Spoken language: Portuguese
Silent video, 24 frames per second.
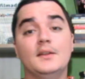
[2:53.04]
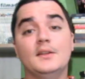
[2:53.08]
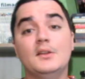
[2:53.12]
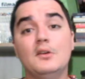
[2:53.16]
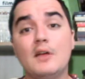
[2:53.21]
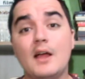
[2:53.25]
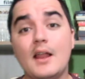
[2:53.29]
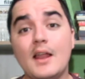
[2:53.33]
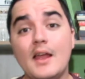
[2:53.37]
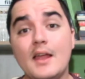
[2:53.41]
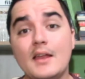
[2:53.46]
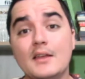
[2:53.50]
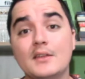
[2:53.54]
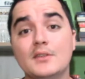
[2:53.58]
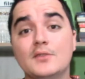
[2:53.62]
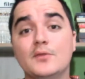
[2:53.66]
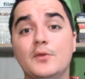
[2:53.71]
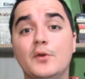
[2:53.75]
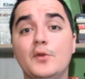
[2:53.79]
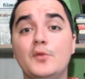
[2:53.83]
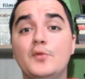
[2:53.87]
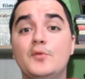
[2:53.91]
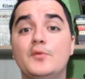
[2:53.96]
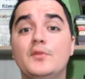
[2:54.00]
Então galera, esse
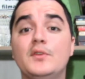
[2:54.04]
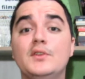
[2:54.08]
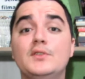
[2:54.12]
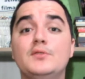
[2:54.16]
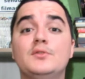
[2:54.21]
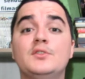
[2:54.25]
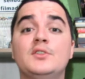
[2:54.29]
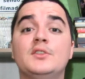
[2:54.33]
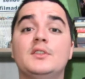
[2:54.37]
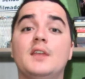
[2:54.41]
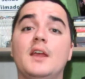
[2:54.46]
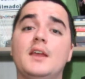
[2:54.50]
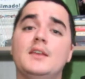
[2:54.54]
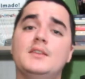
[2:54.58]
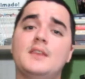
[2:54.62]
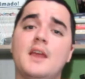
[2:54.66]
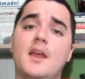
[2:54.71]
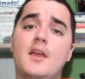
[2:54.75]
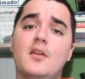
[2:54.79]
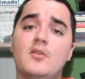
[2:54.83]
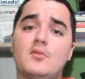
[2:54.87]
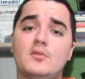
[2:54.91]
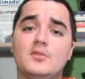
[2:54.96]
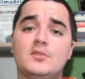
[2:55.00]
foi o vídeo de 10
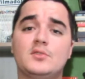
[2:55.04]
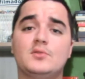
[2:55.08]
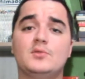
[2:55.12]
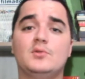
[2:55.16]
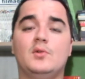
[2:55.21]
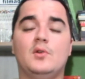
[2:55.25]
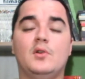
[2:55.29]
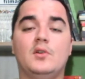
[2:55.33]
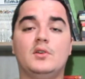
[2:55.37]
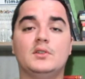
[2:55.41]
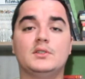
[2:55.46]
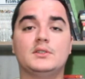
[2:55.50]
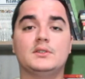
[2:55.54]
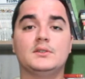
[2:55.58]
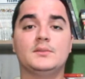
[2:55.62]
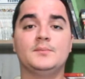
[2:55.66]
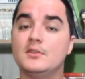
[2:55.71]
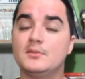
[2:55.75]
recordes do Oscar,